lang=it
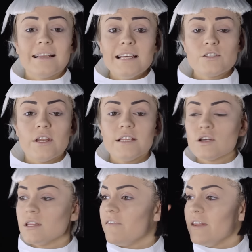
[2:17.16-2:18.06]
Adesso
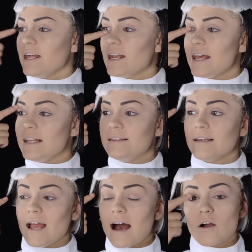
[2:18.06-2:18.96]
inizio a definire il
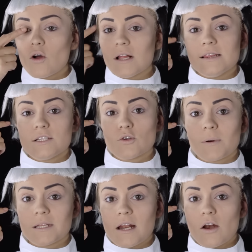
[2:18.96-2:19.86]
triangolo al di
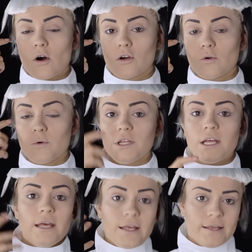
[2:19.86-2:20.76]
sopra dell'occhio,
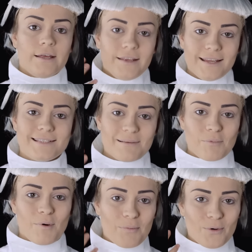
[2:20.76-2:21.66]
quindi
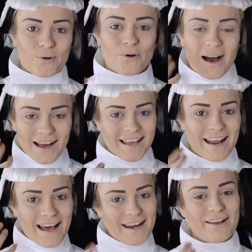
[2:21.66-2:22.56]
iniziamo proprio a
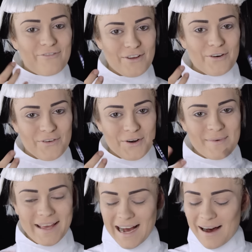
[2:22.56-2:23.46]
creare il vero
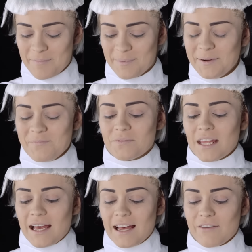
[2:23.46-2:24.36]
vero make up
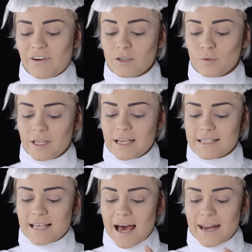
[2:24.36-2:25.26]
eh, vado a
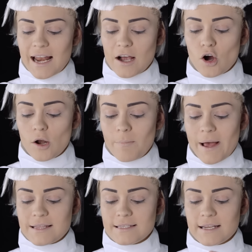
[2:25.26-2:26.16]
utilizzare la Col
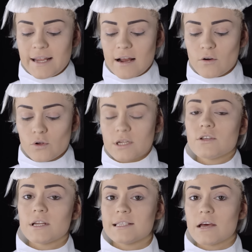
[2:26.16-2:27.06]
Pencil nella
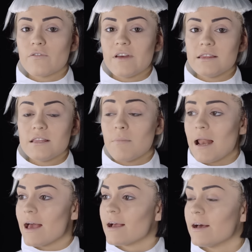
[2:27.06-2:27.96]
colorazione 020
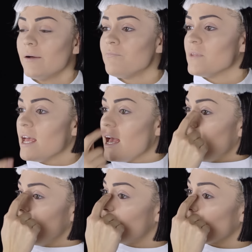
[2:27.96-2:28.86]
Black
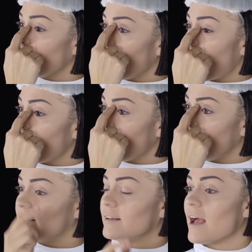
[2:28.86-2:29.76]
e inizio a creare
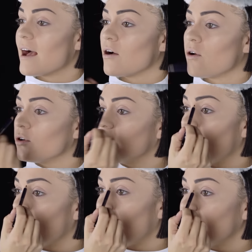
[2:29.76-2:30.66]
il triangolo
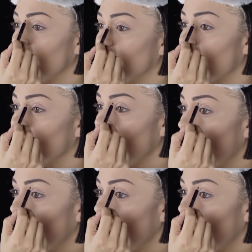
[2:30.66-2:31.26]
dalla parte interna